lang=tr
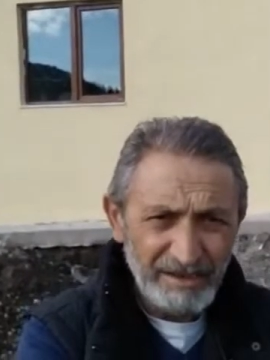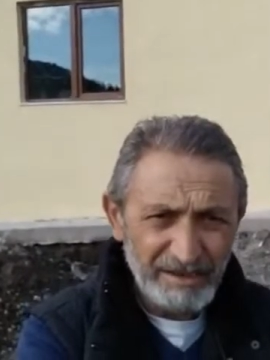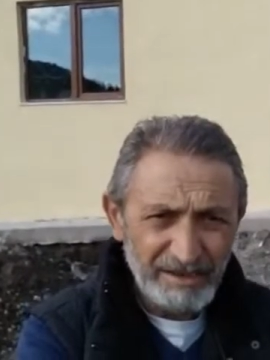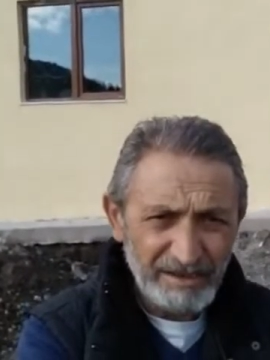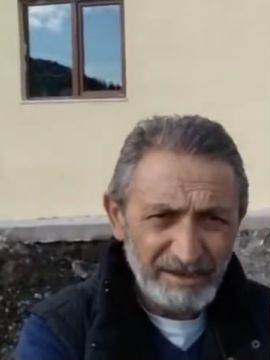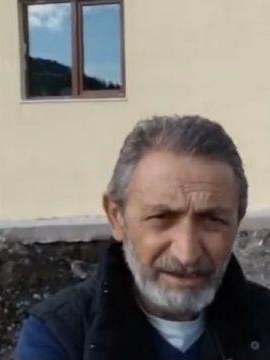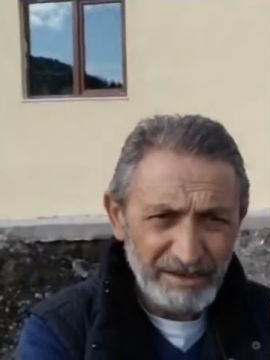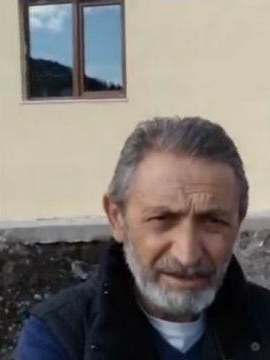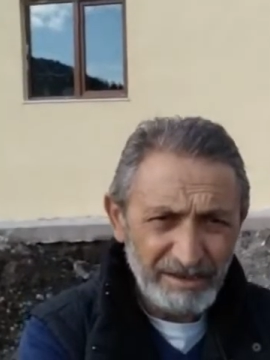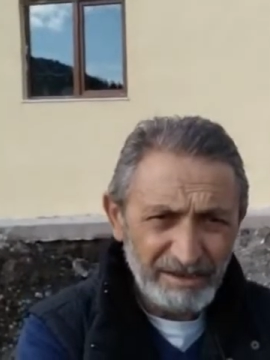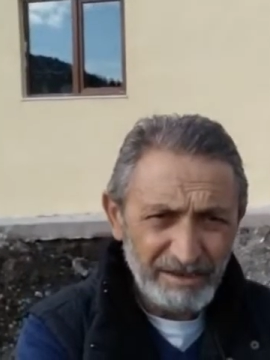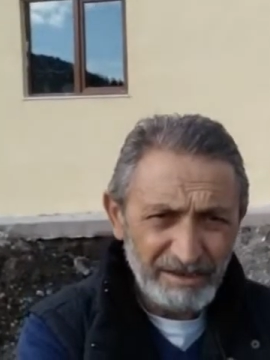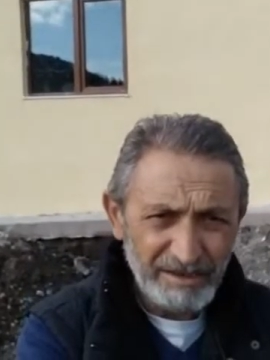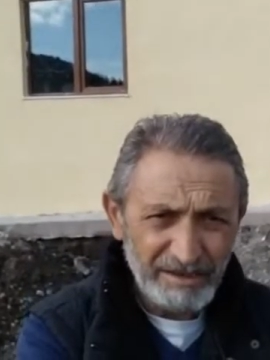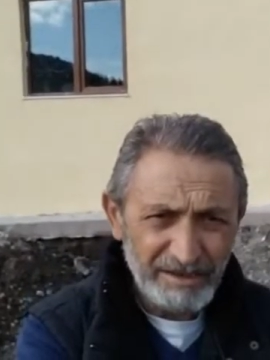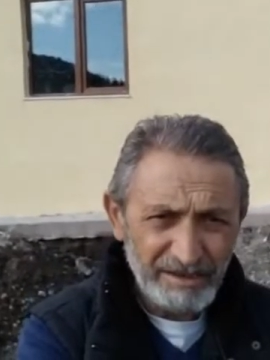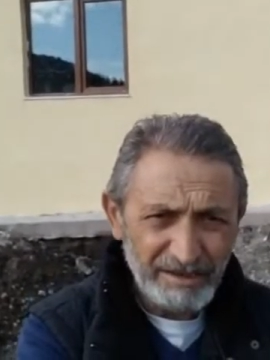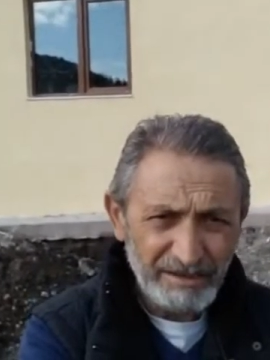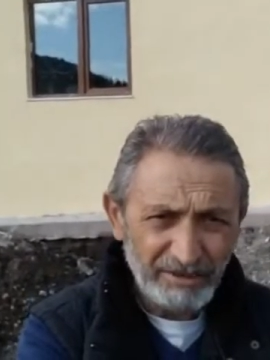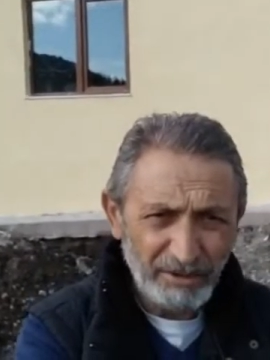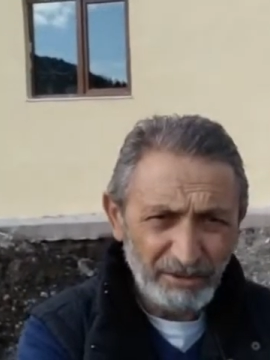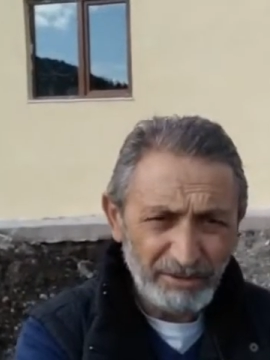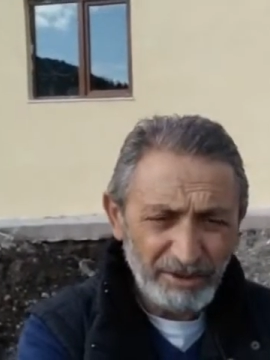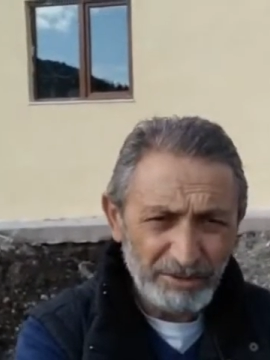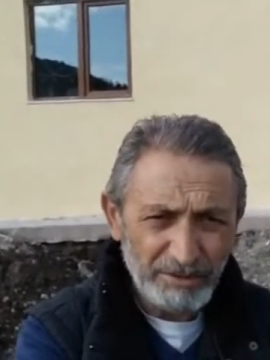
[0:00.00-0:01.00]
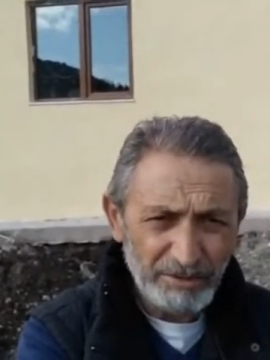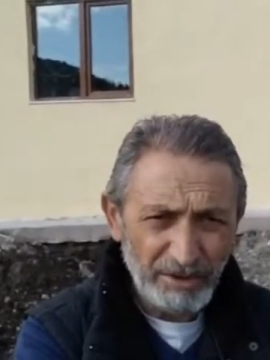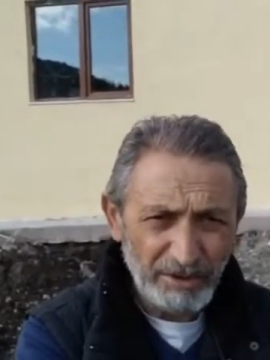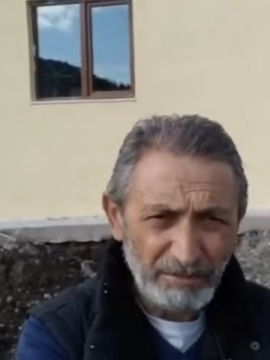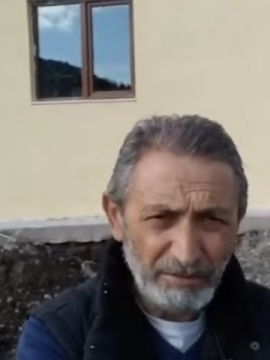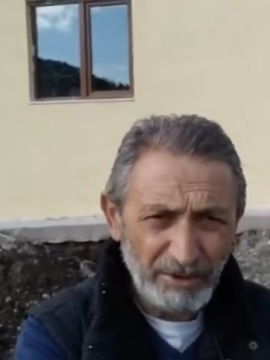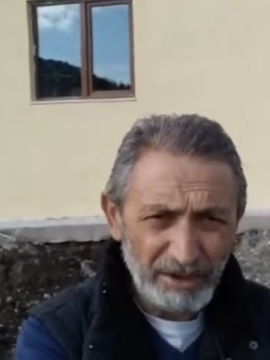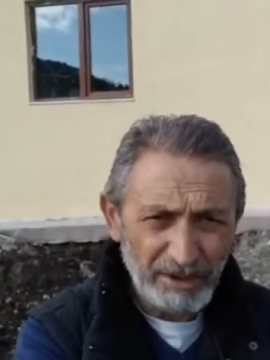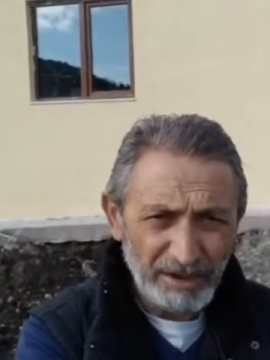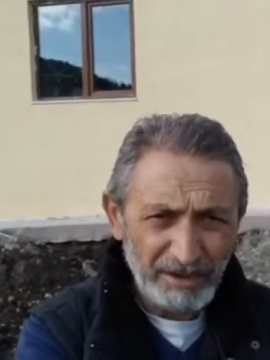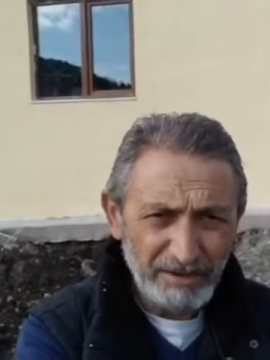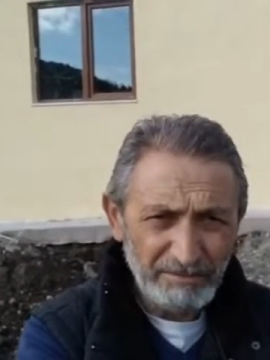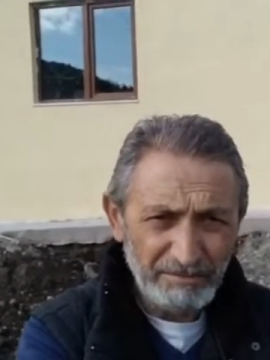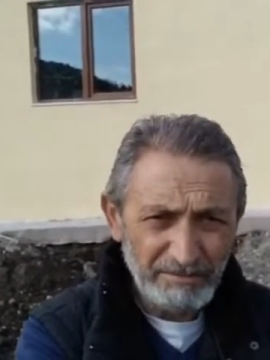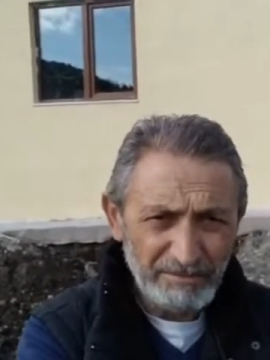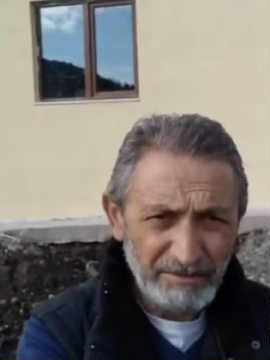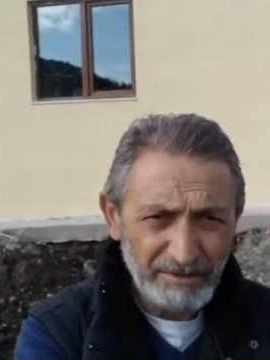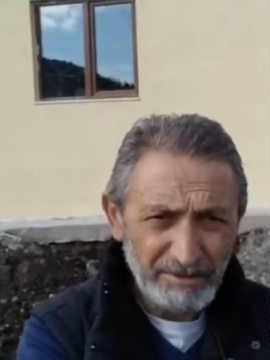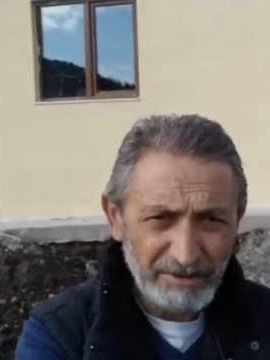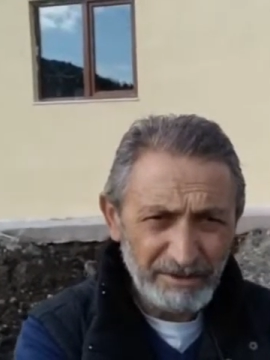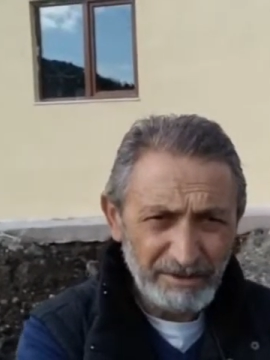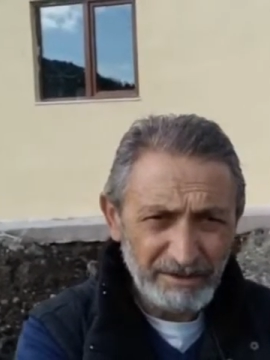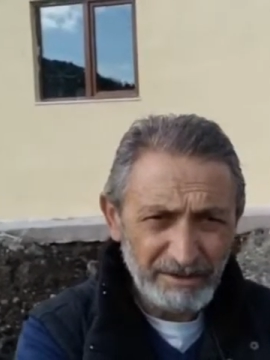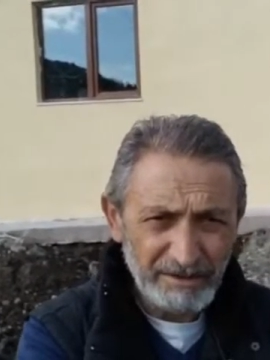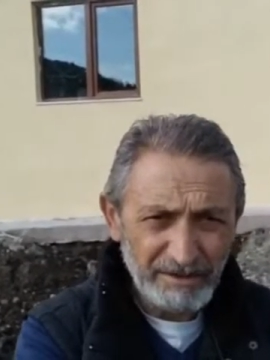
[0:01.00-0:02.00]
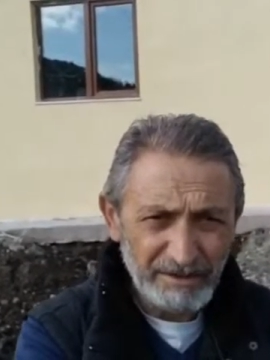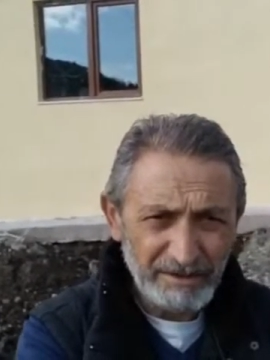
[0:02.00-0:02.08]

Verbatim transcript: Ee, ondan sonra bakalım e,